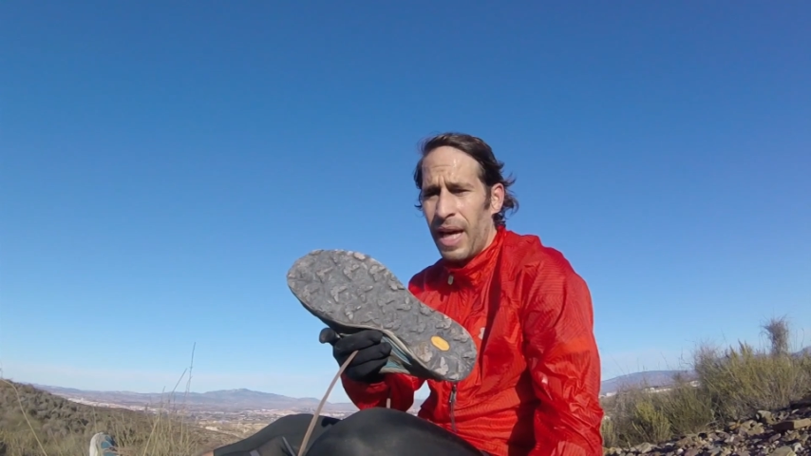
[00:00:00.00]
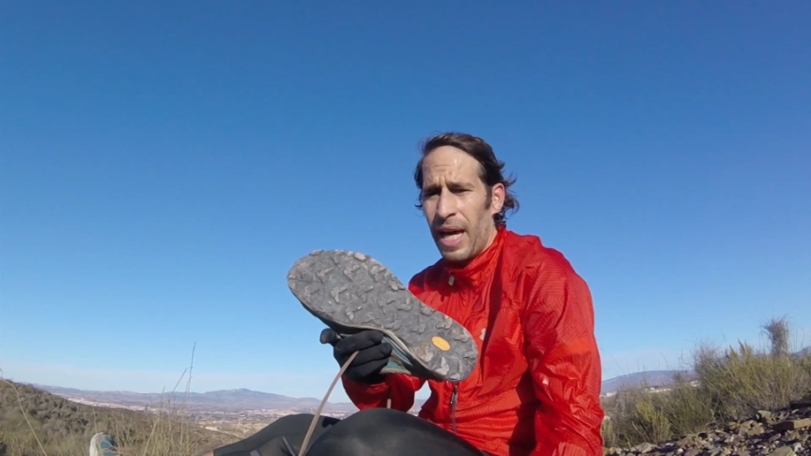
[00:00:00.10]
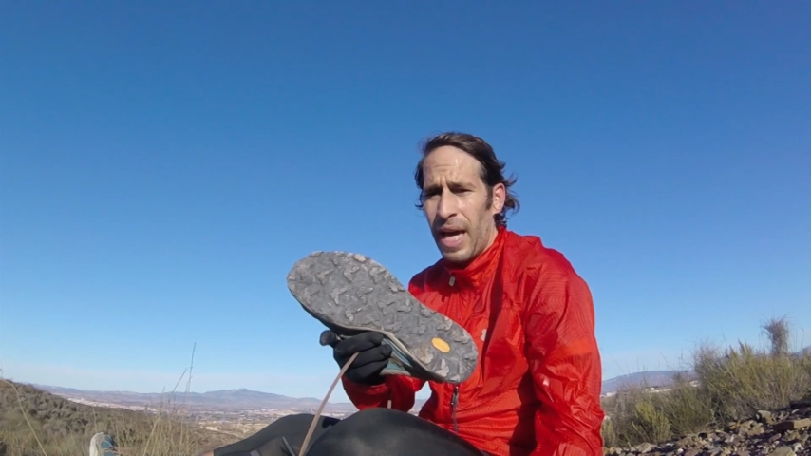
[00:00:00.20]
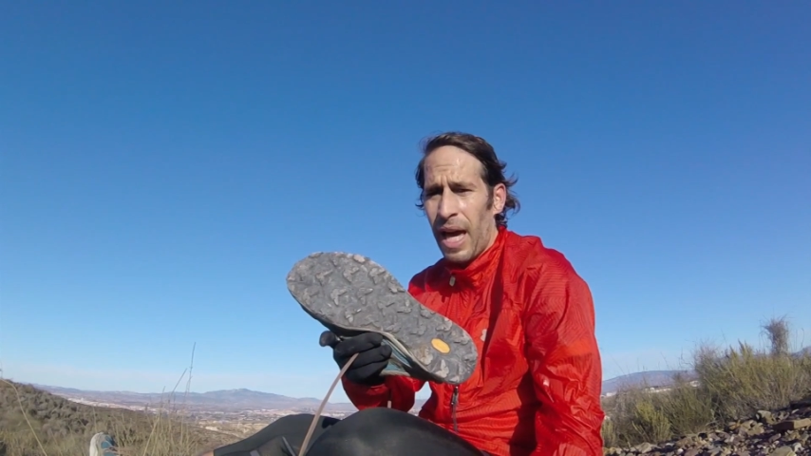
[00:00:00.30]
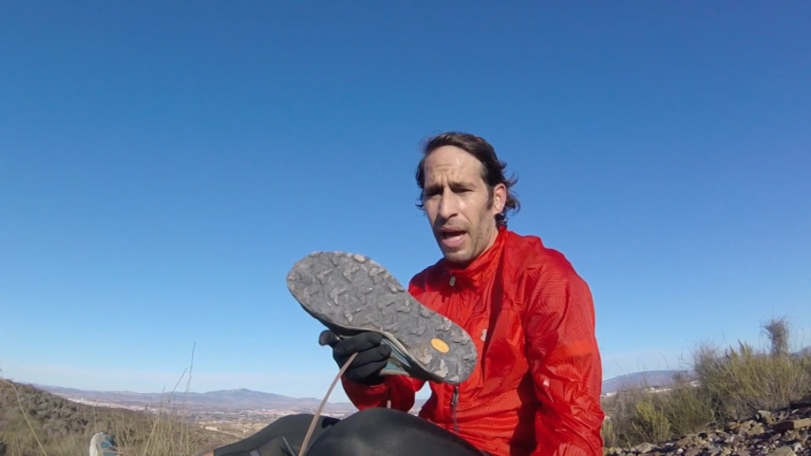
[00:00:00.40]

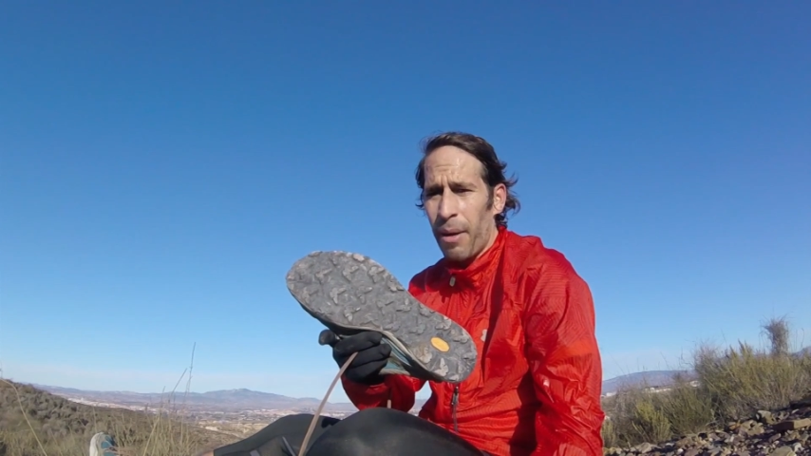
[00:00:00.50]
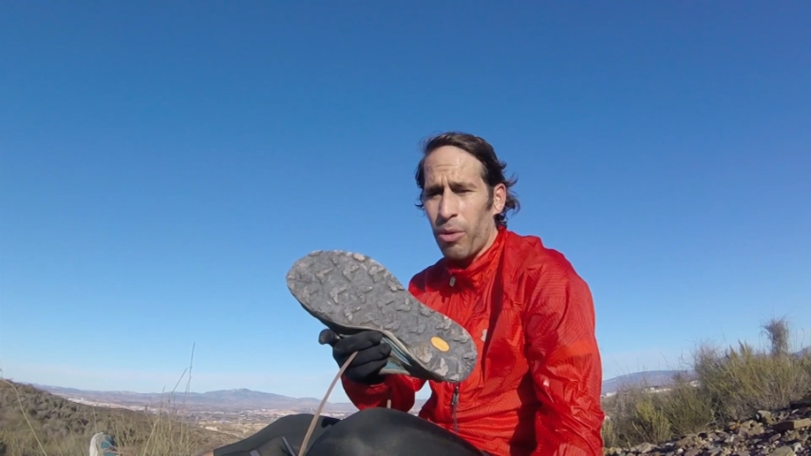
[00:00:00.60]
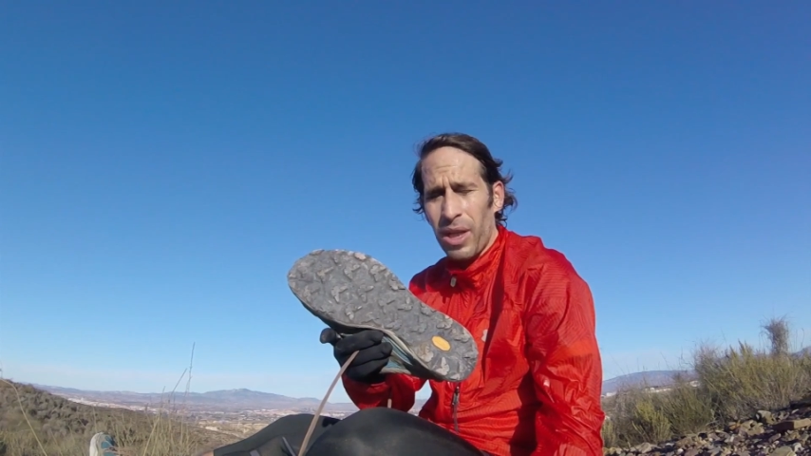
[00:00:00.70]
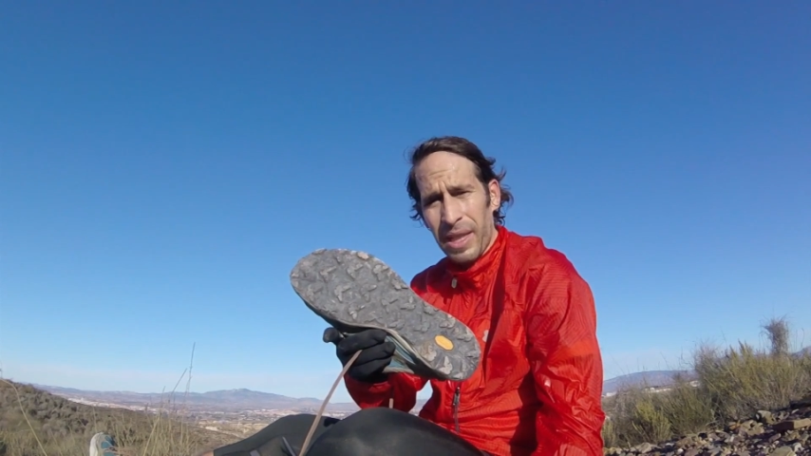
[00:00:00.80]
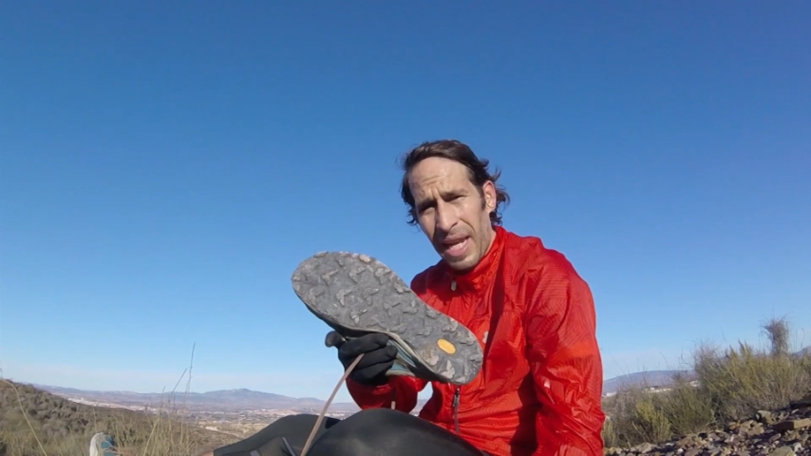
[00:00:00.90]
eh,
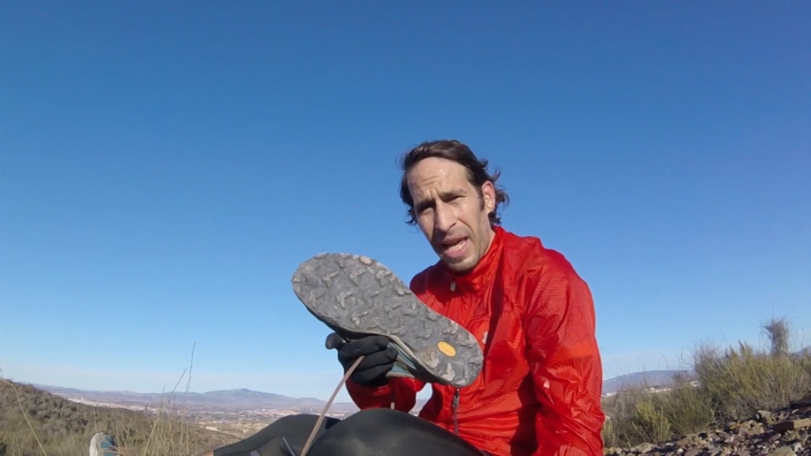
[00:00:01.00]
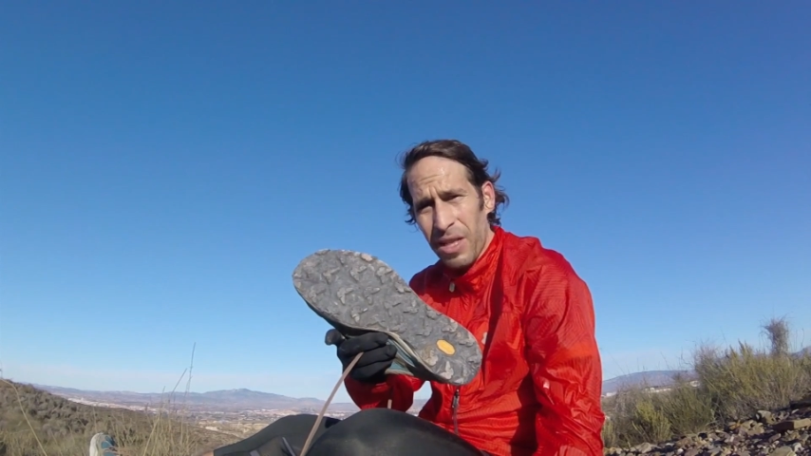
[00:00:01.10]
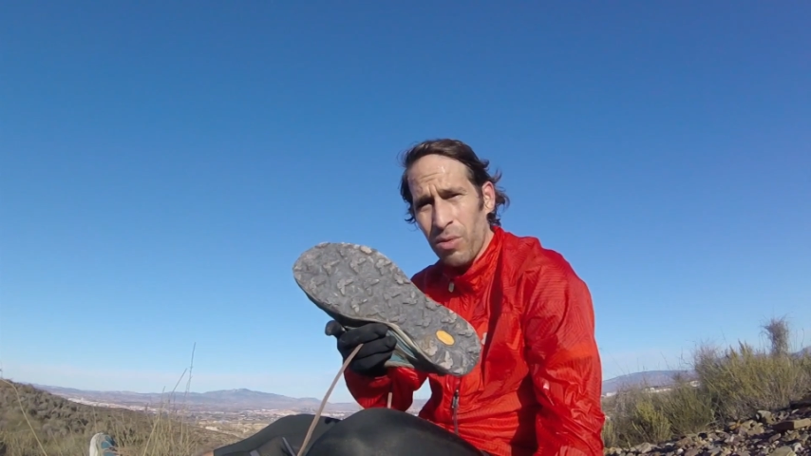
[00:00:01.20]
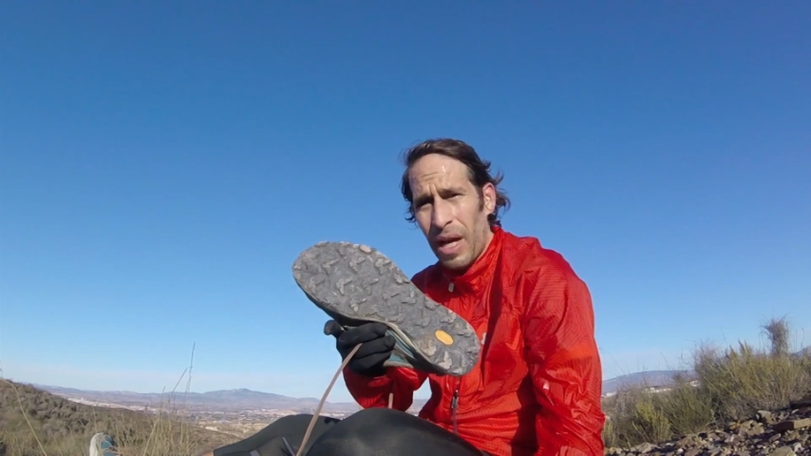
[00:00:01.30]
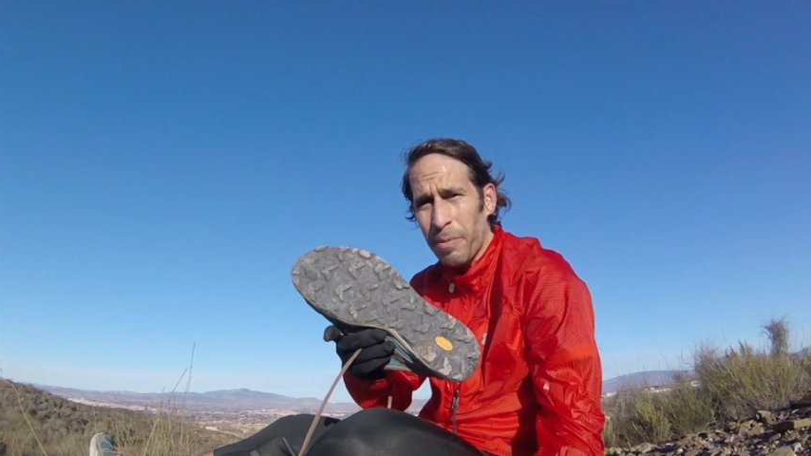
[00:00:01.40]
pues que
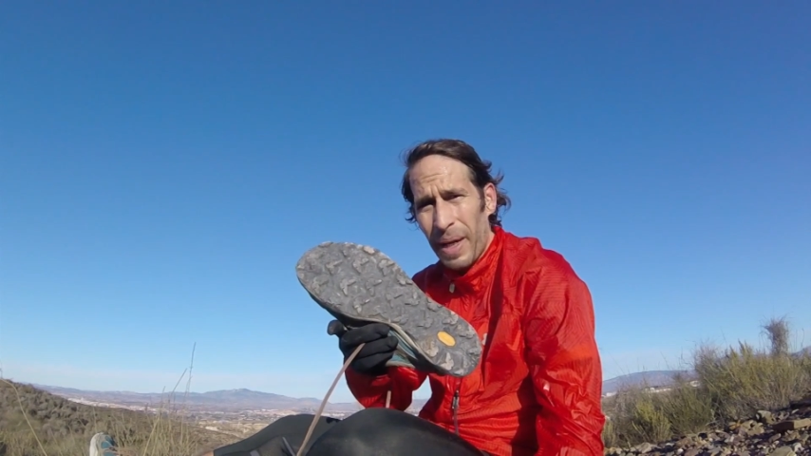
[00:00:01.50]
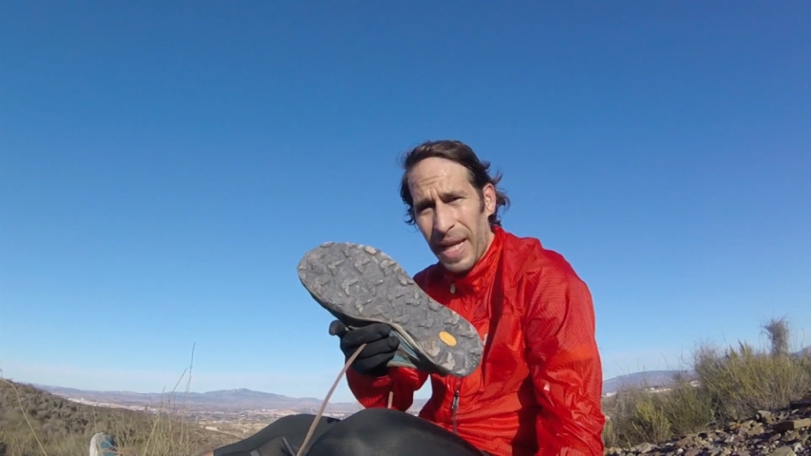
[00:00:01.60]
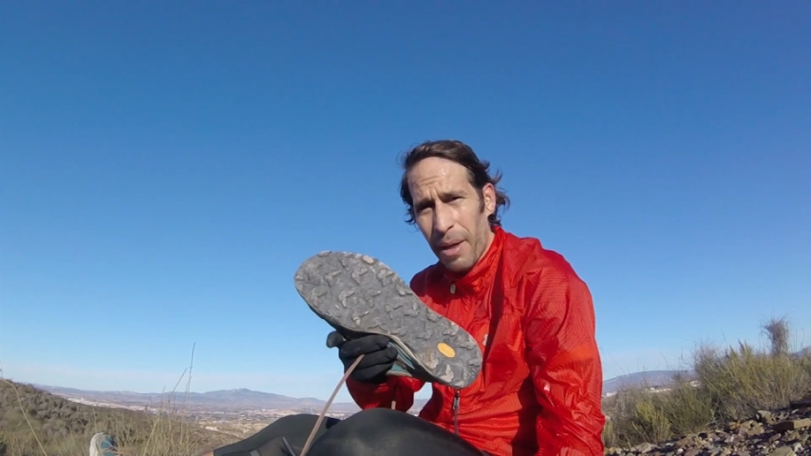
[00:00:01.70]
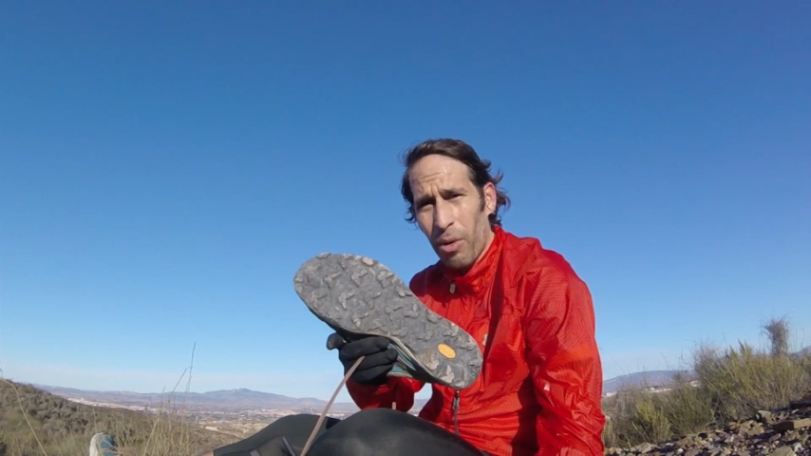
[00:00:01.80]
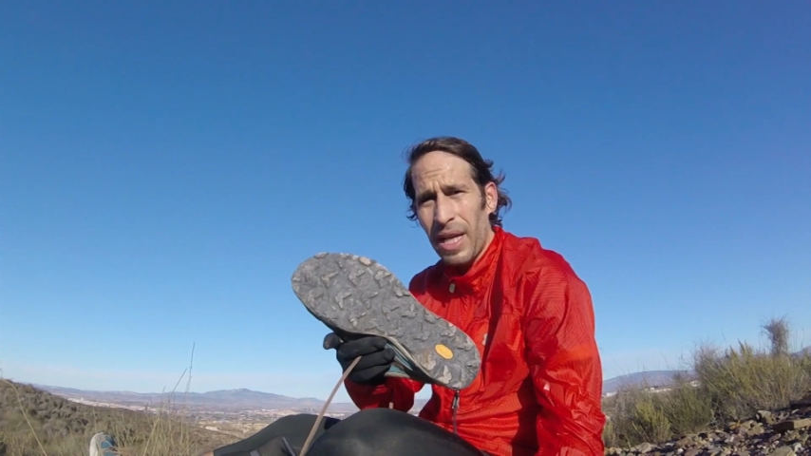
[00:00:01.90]
tenéis unas
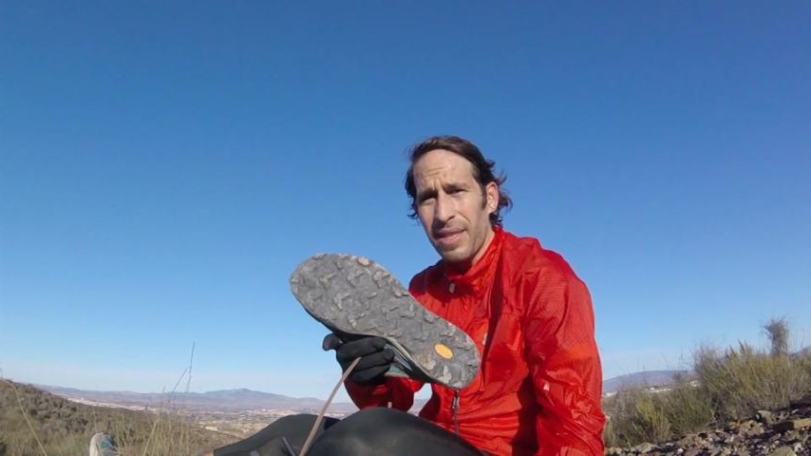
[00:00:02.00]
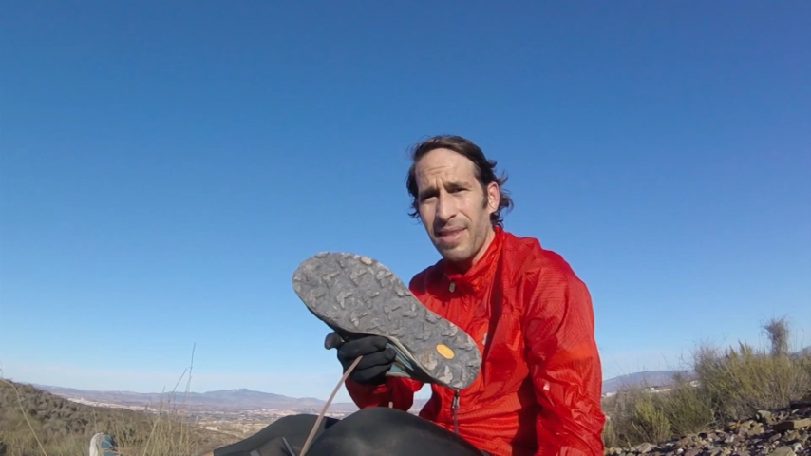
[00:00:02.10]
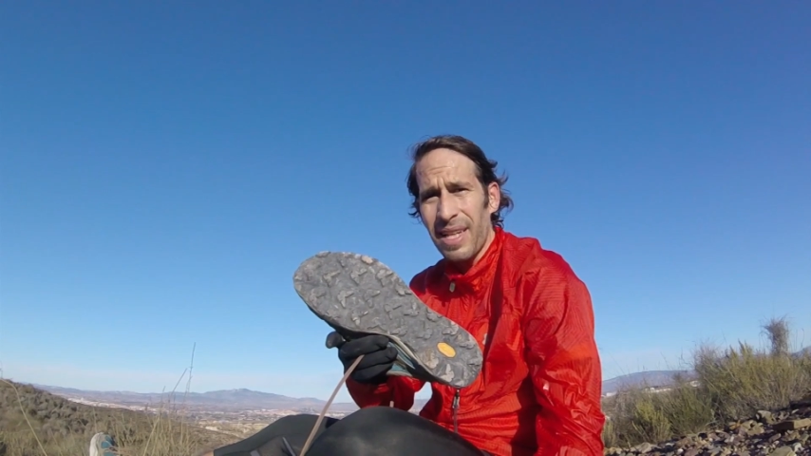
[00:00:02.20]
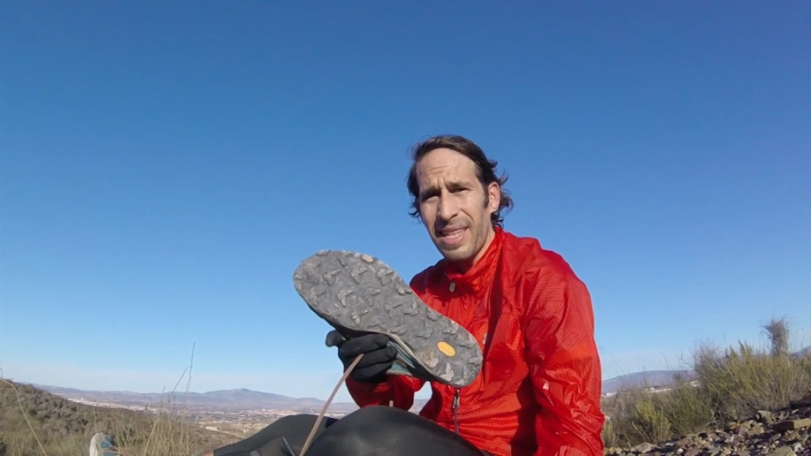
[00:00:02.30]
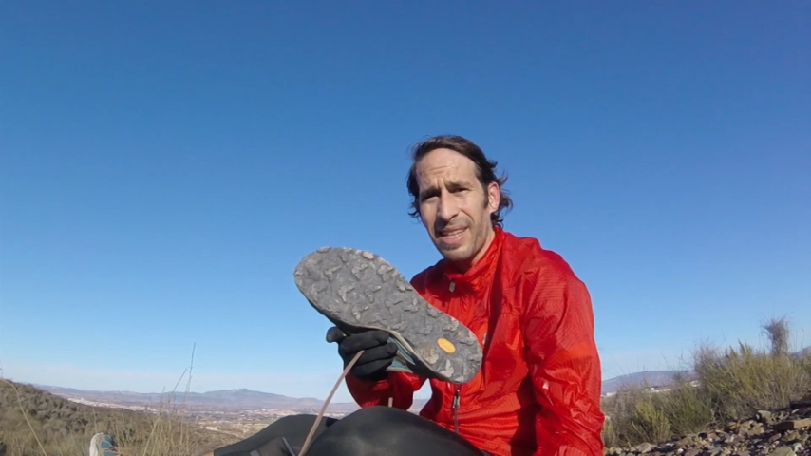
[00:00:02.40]
pequeñas molestias